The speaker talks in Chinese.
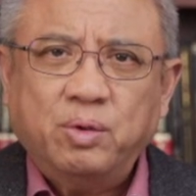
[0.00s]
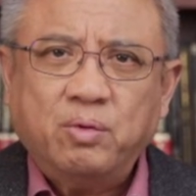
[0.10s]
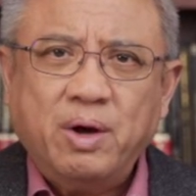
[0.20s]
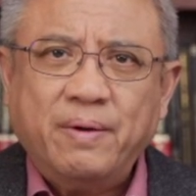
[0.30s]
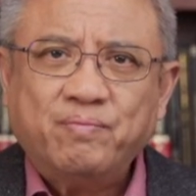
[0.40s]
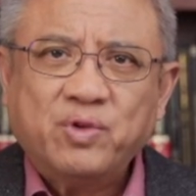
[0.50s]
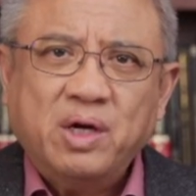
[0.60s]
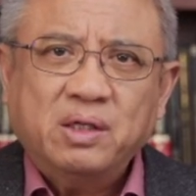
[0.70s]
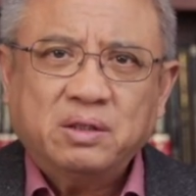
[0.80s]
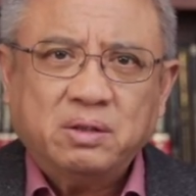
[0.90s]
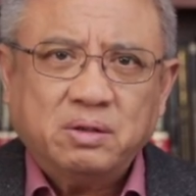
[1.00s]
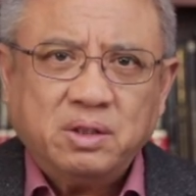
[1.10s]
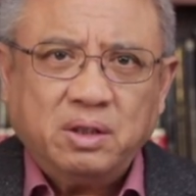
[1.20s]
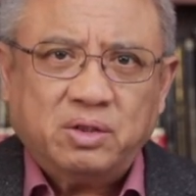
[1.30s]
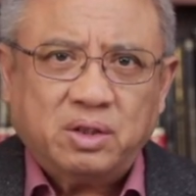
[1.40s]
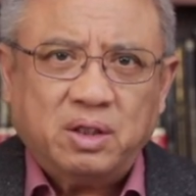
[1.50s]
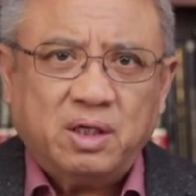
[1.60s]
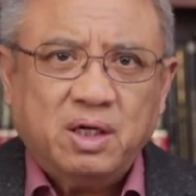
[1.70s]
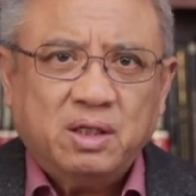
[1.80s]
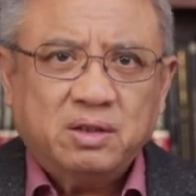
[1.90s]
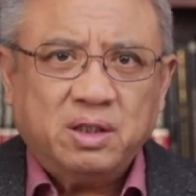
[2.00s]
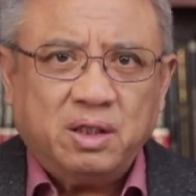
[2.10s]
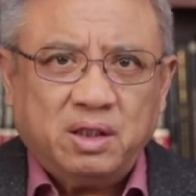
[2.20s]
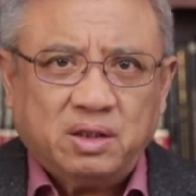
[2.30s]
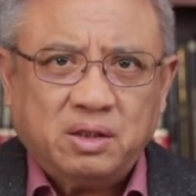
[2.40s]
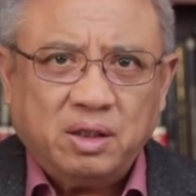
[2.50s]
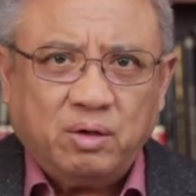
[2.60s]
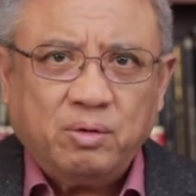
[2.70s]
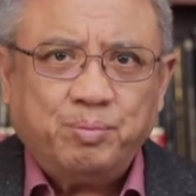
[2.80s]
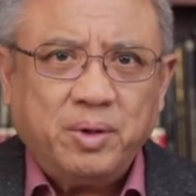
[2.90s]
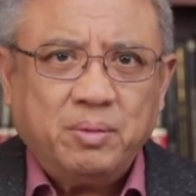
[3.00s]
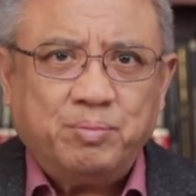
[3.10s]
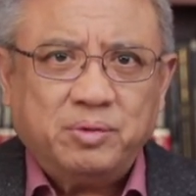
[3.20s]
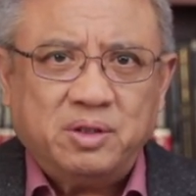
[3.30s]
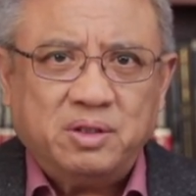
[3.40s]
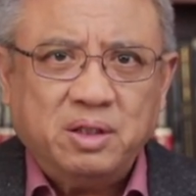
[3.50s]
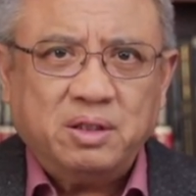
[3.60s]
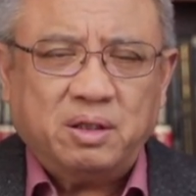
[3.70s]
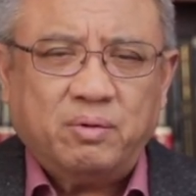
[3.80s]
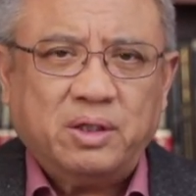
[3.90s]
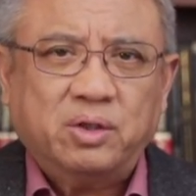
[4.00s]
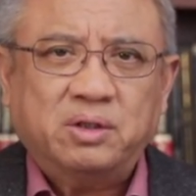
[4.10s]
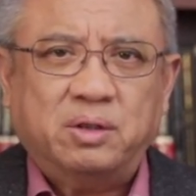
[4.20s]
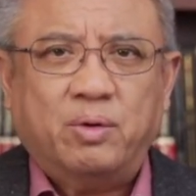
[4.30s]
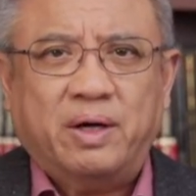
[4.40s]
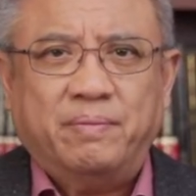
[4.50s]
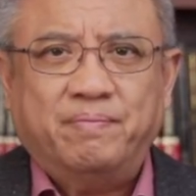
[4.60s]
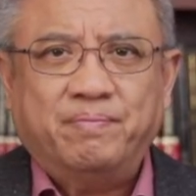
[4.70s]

官，这就证实了这个领事楼并不是真正的外交使团，